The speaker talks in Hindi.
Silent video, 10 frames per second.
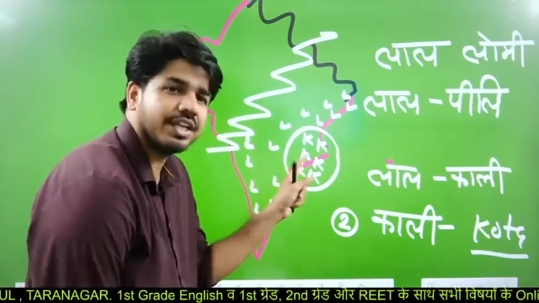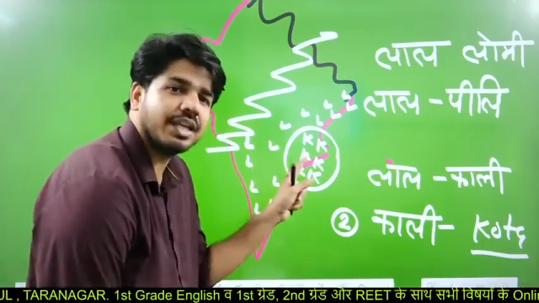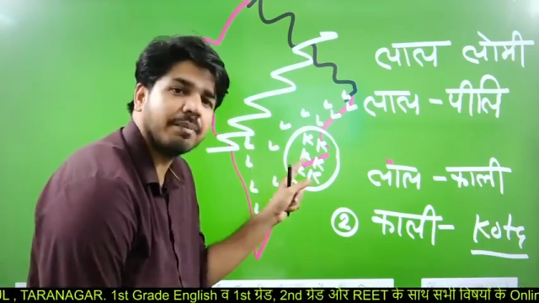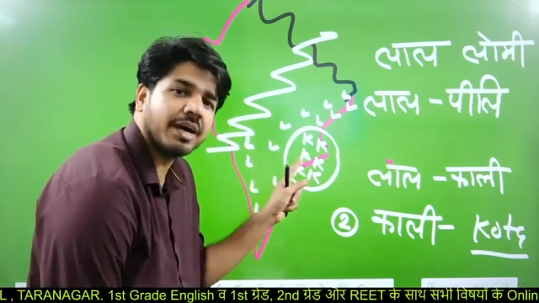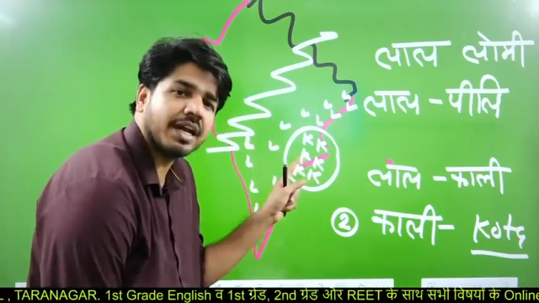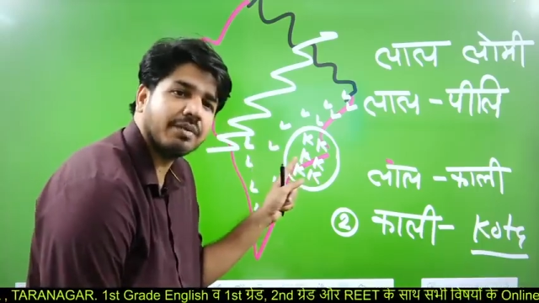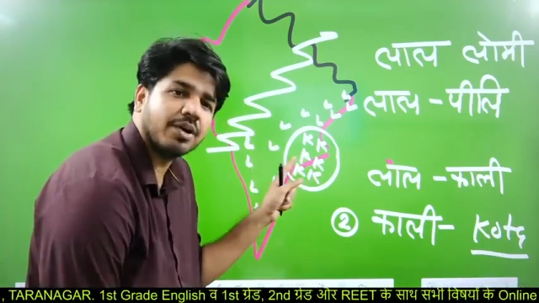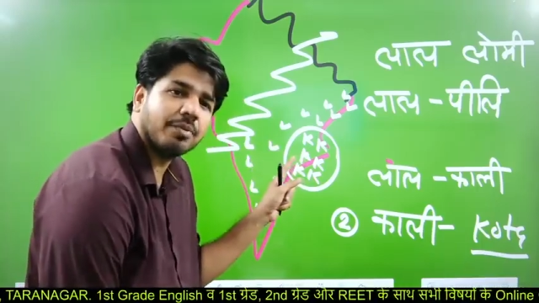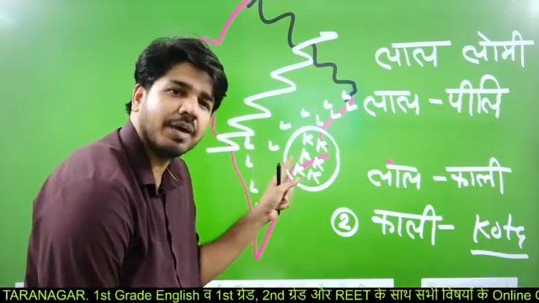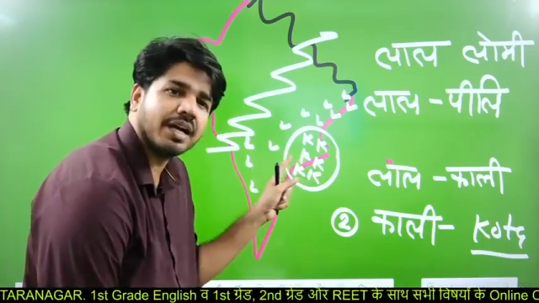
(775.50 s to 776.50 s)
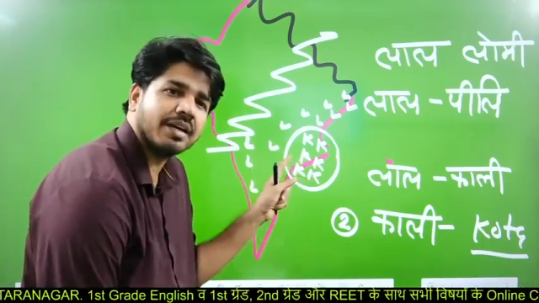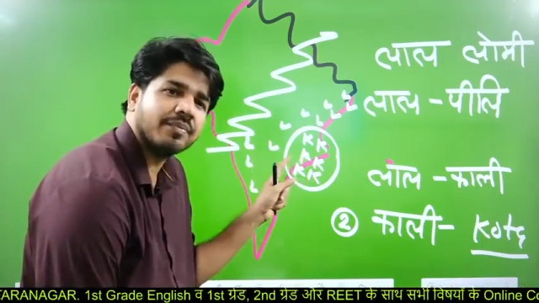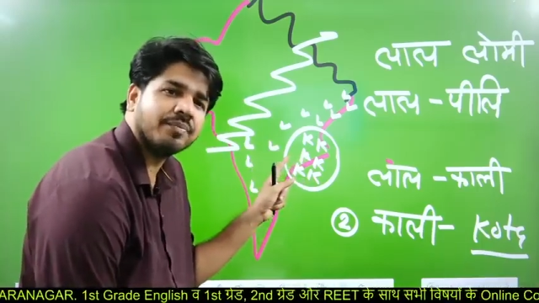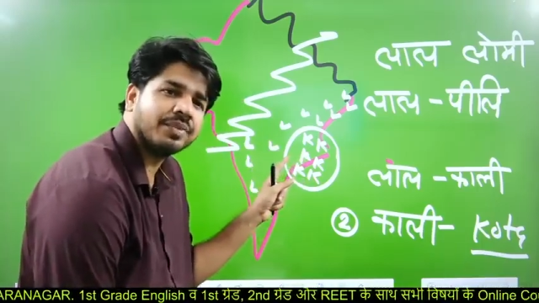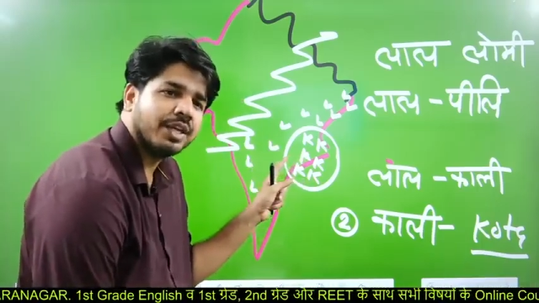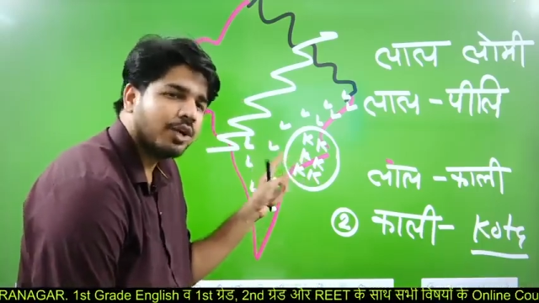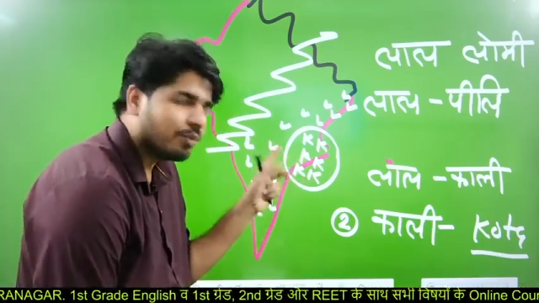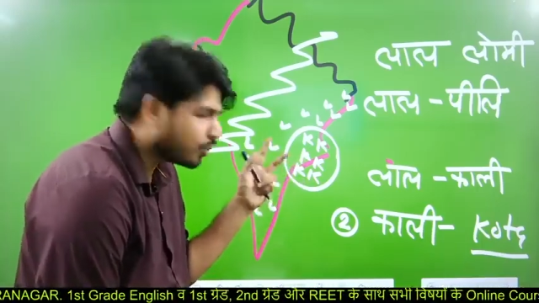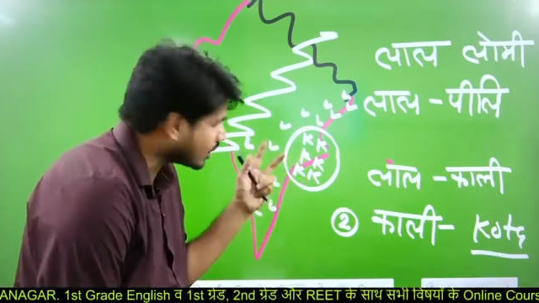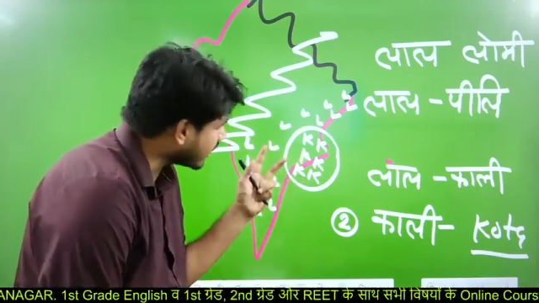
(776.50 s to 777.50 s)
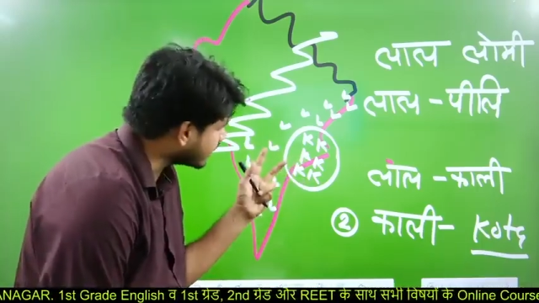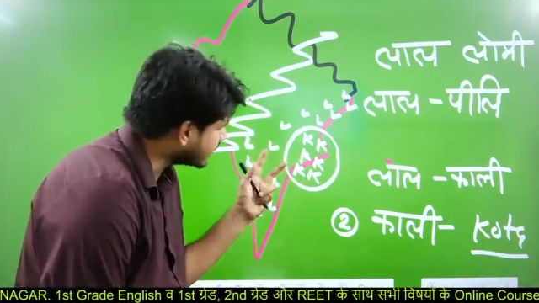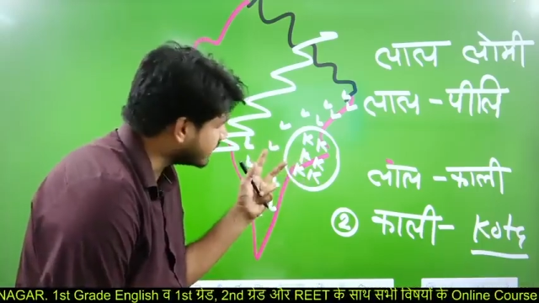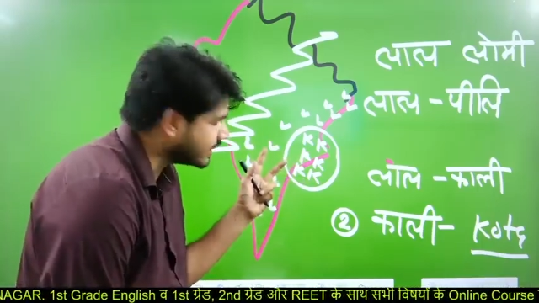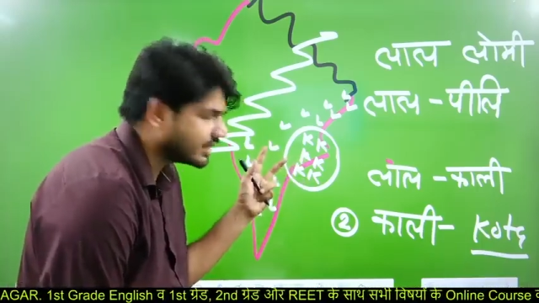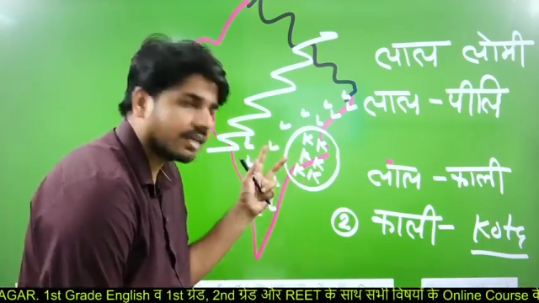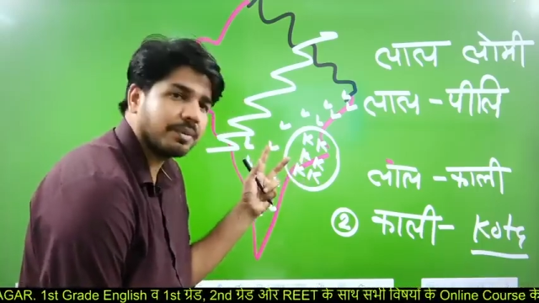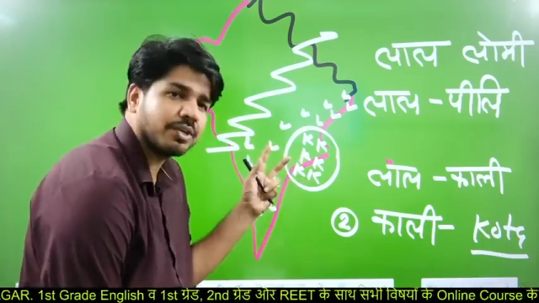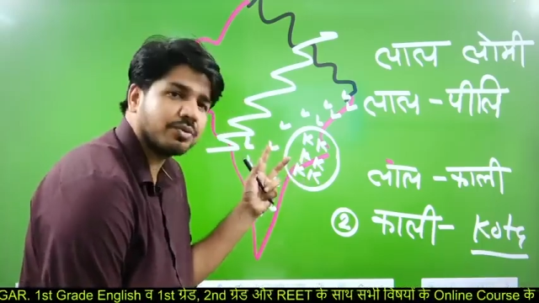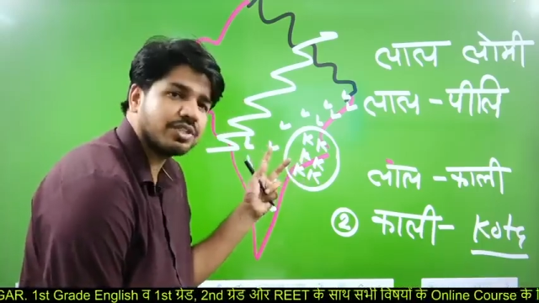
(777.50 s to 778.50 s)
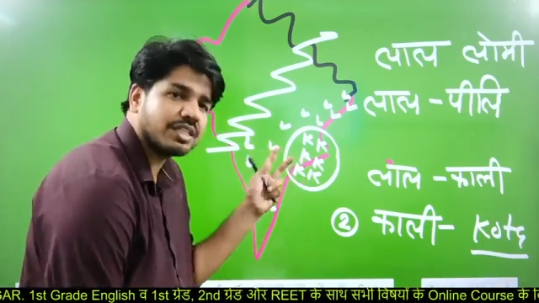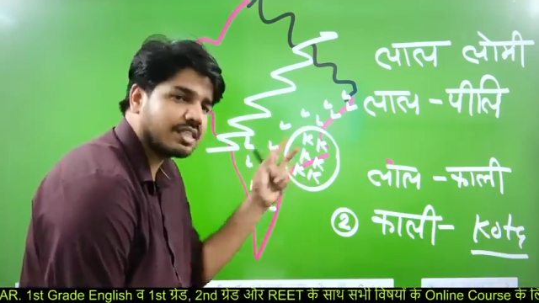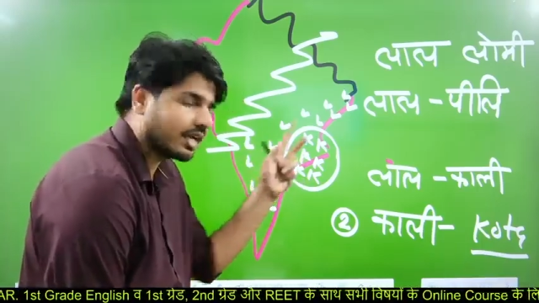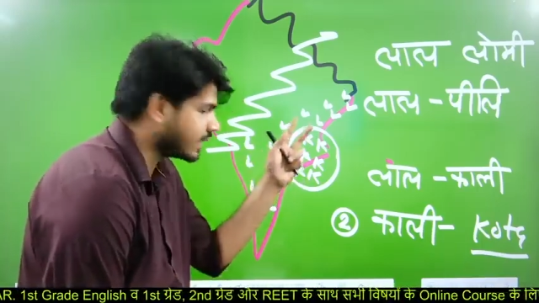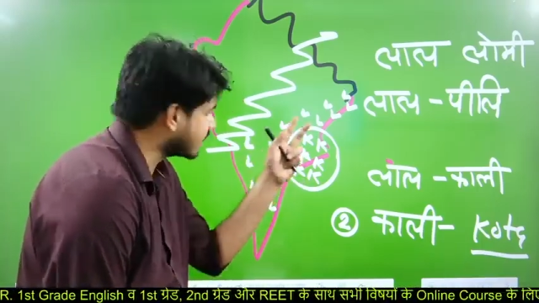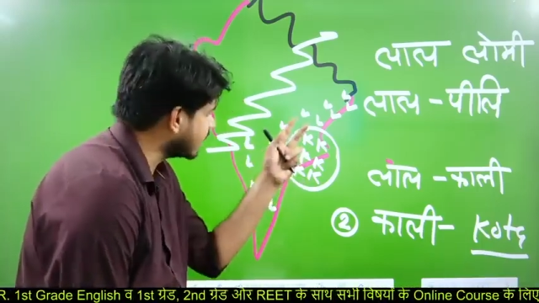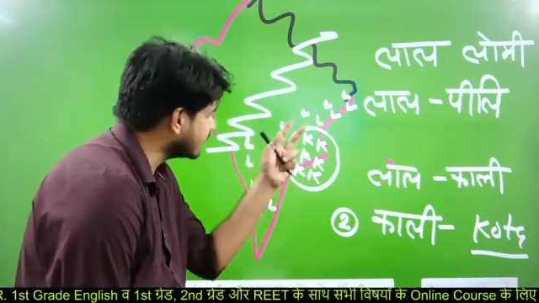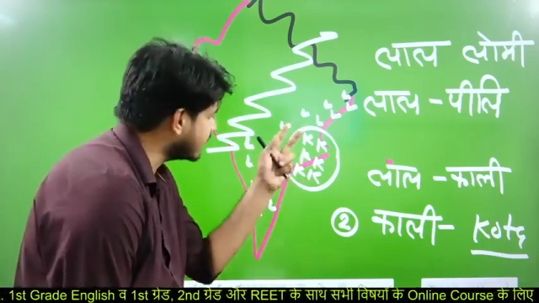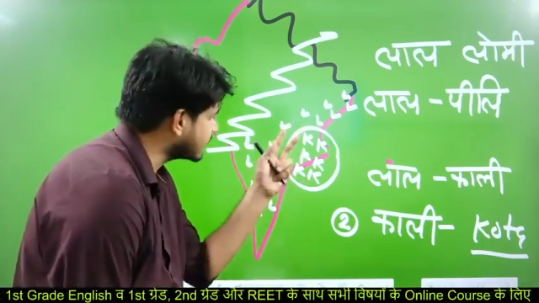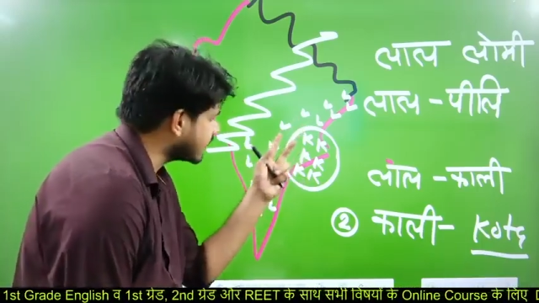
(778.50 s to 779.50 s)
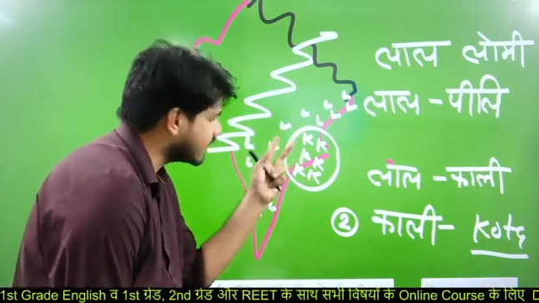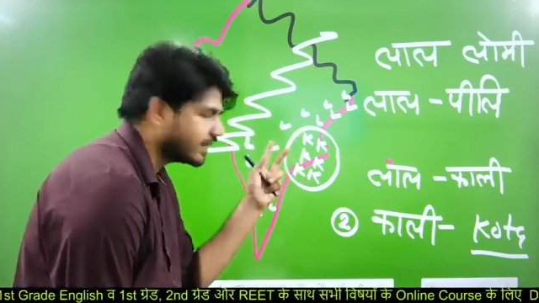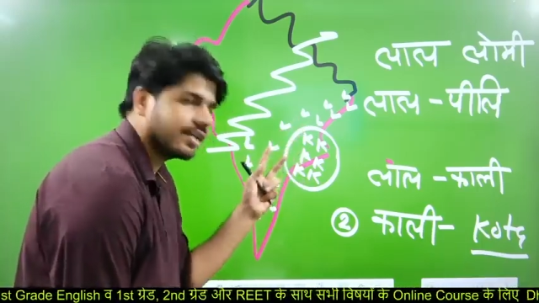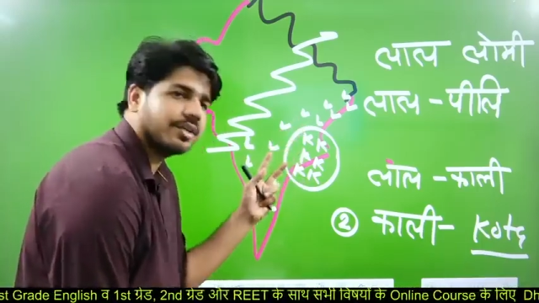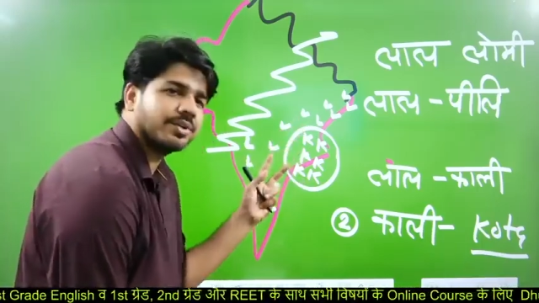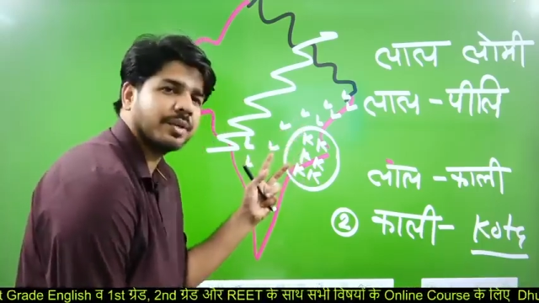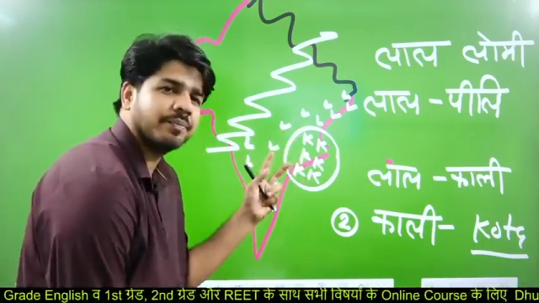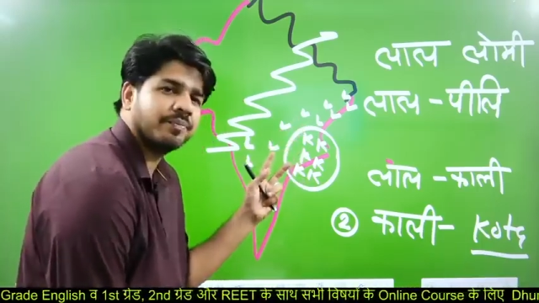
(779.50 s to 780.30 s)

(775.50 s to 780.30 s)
इन्ना मालवा को बाग है पोटास की अधिकता फिर कौन सा जिला अठला जिला सारा देख लेती